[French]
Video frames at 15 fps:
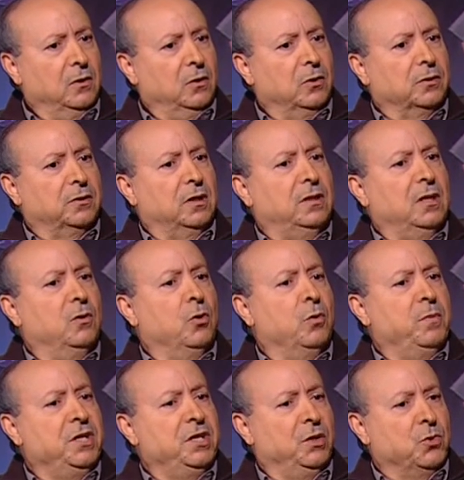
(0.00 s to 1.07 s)
ont été
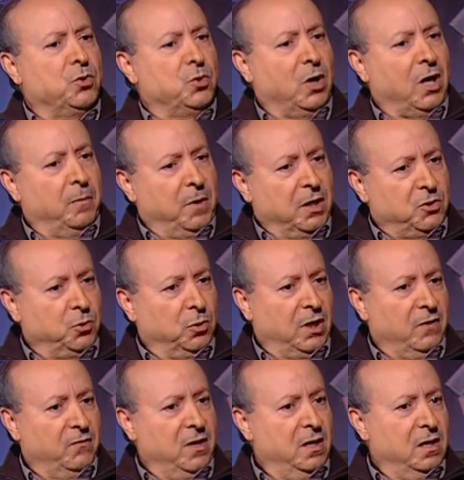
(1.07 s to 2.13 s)
obligés de se rabattre sur
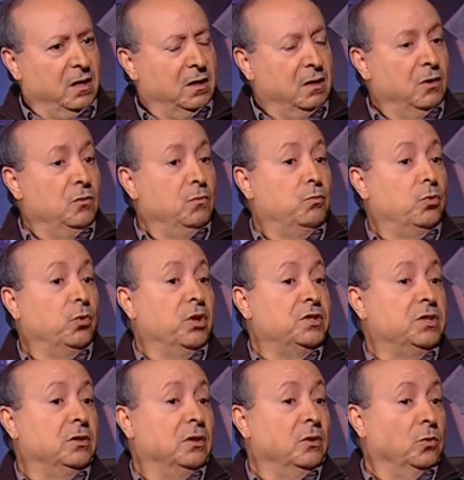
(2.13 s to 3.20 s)
la ville pour
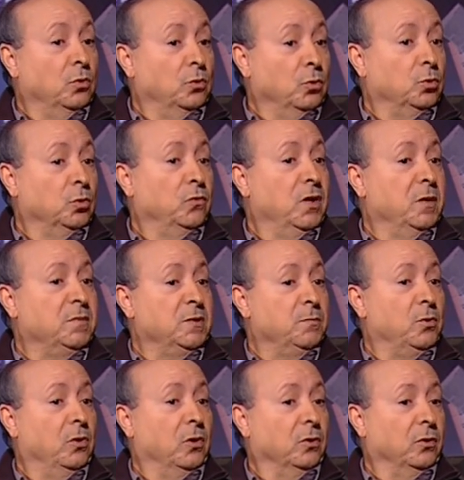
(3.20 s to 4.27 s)
essayer de, trouver un petit
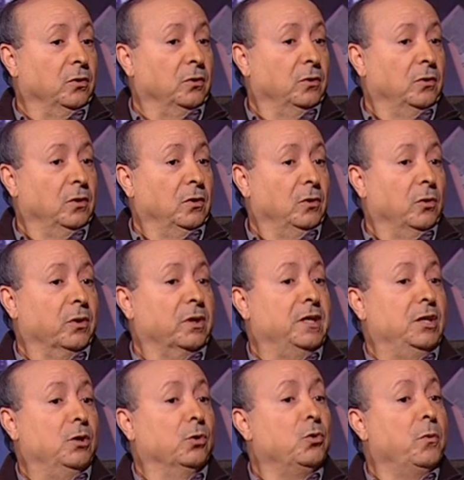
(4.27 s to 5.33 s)
peu leur, leur
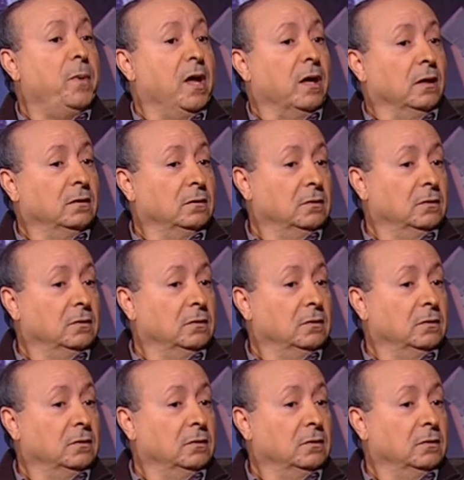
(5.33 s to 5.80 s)
bah, de pain.